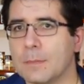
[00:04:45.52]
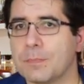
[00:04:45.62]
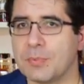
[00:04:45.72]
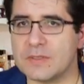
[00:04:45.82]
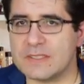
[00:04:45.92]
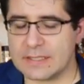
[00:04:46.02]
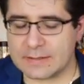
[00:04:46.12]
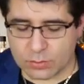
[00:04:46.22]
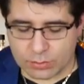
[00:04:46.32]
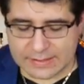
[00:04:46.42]
un
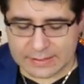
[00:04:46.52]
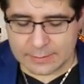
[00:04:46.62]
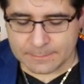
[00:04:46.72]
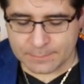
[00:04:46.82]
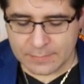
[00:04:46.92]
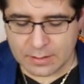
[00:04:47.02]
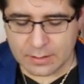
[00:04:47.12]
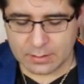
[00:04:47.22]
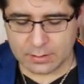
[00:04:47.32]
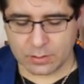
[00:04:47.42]
petit souci
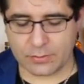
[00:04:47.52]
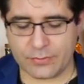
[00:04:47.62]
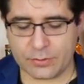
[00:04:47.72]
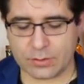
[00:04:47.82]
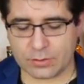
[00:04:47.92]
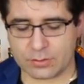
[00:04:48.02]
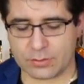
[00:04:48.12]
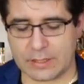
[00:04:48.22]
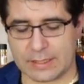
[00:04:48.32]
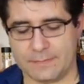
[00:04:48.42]
en faisant
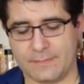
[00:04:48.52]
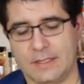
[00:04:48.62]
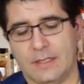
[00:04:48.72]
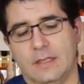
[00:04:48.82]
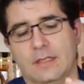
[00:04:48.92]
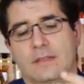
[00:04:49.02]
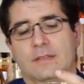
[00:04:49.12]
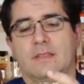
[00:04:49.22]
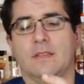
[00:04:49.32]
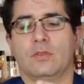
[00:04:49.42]
cela.
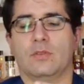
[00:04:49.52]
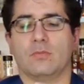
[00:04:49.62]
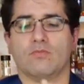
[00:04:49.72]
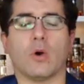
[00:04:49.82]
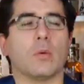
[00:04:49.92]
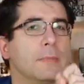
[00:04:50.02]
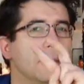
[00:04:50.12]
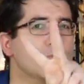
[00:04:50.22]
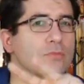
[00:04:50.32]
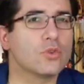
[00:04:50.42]
C'est que, non,
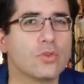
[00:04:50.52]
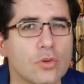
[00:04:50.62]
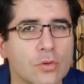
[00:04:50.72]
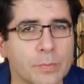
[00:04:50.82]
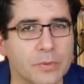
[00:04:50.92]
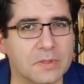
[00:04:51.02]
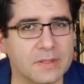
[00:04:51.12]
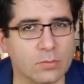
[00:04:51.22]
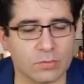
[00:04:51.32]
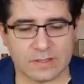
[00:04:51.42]
même deux
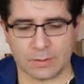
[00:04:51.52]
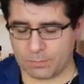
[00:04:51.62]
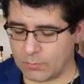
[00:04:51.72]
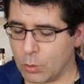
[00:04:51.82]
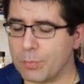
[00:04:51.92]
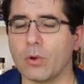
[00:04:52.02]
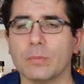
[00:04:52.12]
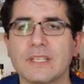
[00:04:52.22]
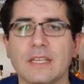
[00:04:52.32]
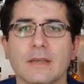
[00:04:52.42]
petits soucis. Le
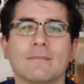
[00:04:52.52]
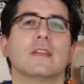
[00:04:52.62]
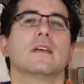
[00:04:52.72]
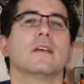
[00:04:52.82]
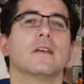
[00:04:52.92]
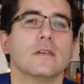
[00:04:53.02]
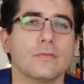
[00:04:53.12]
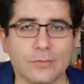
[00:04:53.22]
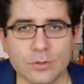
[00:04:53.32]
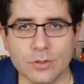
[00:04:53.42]
premier,
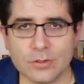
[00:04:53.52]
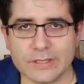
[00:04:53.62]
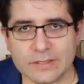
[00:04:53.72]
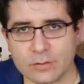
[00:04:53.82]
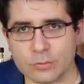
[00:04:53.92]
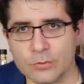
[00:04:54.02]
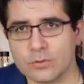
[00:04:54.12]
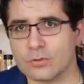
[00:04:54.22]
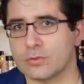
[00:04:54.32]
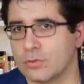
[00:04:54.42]
vous le connaissez
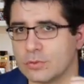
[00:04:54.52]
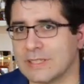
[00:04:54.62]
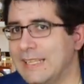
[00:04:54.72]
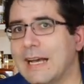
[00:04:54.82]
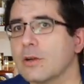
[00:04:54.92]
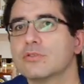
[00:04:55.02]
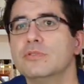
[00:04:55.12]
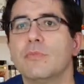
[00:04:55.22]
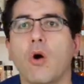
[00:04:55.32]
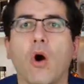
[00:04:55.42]
tous, c'est
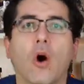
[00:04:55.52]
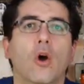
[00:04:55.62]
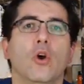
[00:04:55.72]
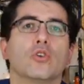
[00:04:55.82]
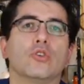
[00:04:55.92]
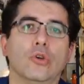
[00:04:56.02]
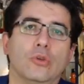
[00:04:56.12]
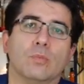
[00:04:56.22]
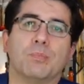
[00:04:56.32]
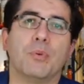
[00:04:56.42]
l'argument
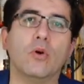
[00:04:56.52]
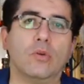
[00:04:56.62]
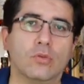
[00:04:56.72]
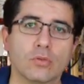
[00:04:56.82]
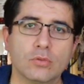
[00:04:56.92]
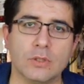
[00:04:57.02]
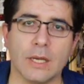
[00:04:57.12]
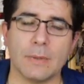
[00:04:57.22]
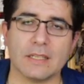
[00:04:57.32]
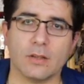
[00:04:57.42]
que beaucoup
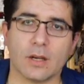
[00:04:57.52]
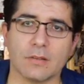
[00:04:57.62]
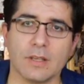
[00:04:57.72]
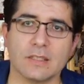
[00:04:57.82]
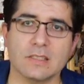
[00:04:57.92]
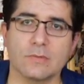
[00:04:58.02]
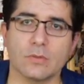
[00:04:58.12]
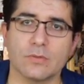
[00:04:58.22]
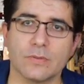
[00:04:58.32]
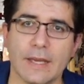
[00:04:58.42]
d'amateurs avertis
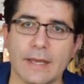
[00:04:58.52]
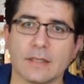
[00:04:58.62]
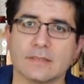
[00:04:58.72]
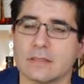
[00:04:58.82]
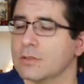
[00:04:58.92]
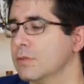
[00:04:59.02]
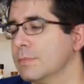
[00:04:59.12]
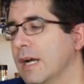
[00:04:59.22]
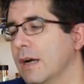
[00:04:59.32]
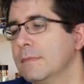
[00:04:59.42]
vont vous faire, c'est que
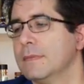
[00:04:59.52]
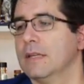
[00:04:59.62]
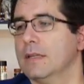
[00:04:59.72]
bah